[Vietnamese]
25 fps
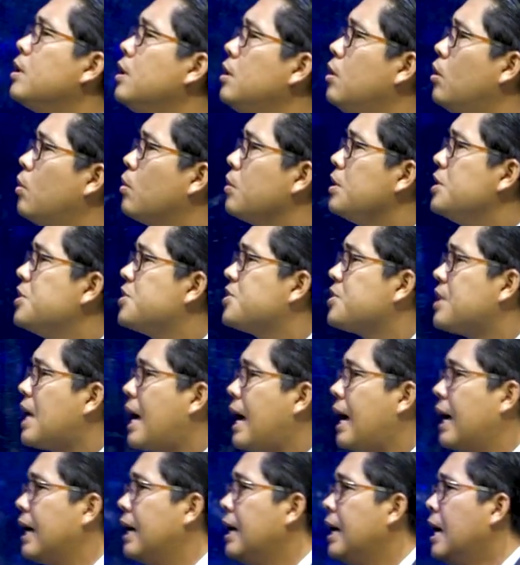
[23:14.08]
cứ lục
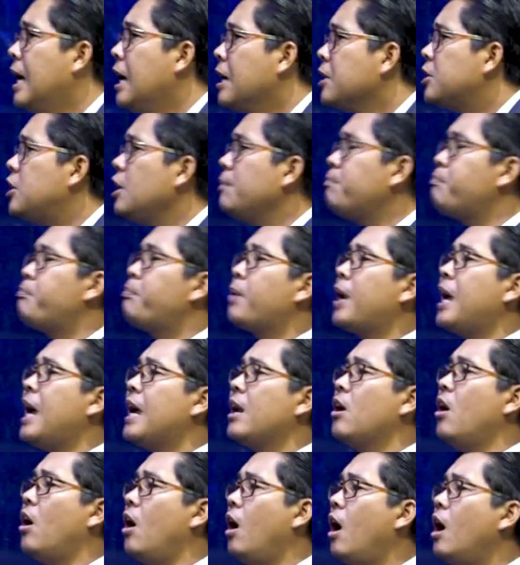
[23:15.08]
Isaac. Chì bè
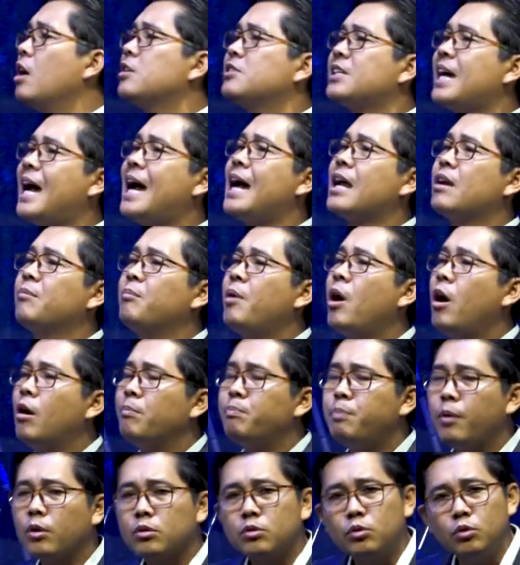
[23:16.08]
đỏ ọ chà bỏ bọc